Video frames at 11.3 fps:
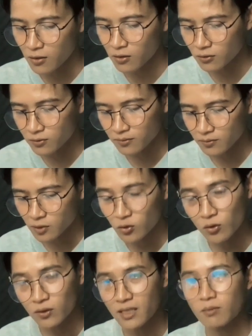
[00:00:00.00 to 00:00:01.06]
oknum
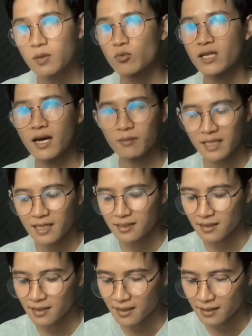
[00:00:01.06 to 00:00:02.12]
guru yang membuli Amina
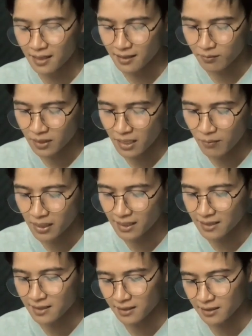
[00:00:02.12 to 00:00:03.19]
ternyata
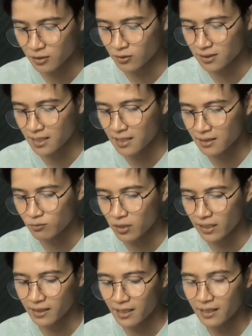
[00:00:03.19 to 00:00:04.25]
mendapatkan sanksi sosial
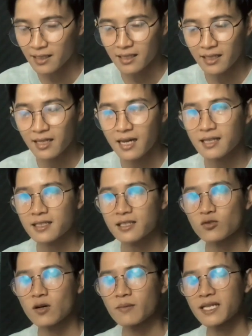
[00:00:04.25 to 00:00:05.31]
mulai dari ditinggal
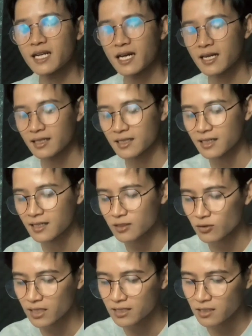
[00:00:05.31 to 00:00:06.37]
sang suami dan anaknya dan juga